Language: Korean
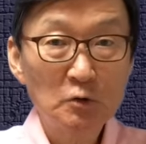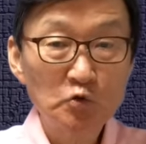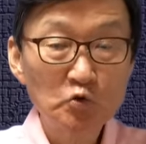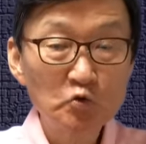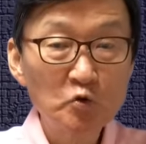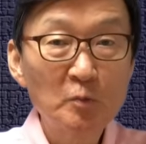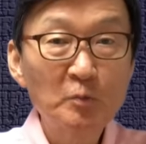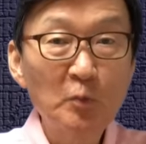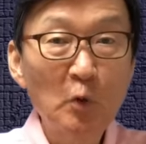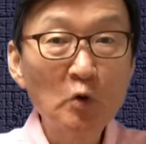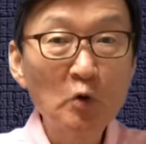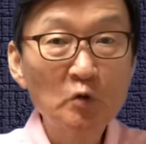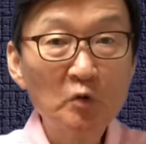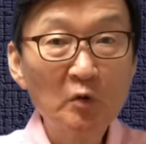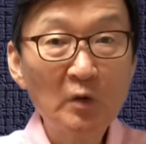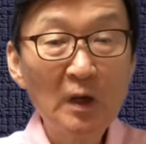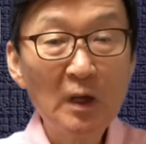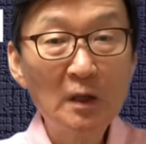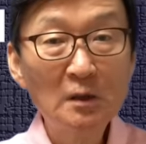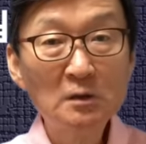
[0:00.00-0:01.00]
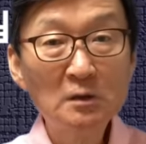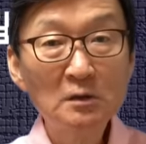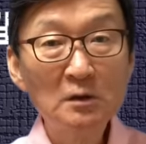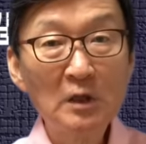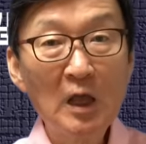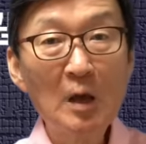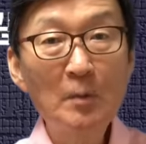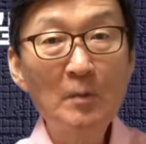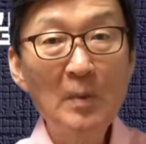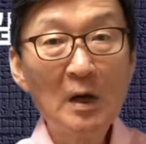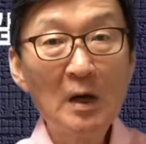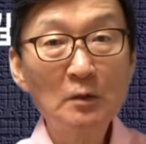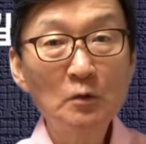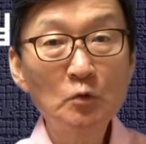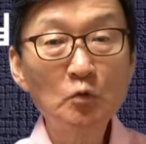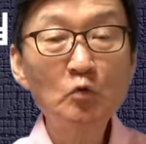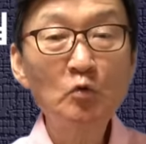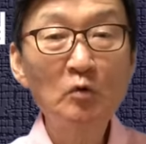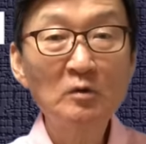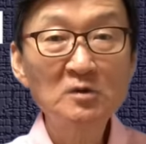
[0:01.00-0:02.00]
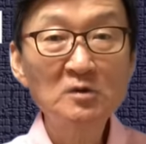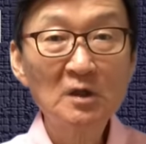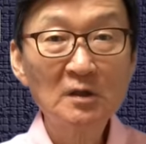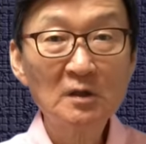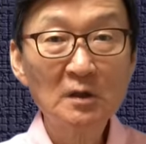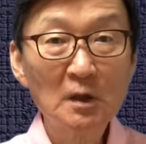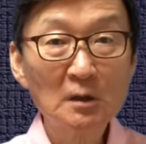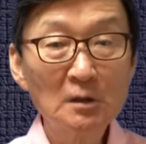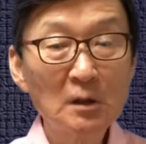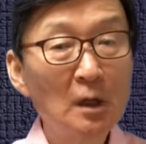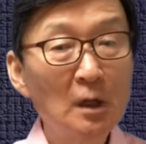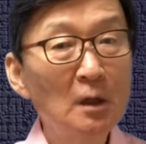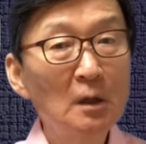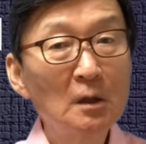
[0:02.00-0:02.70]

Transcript: 중국 본토에 있는 대만 유권자들한테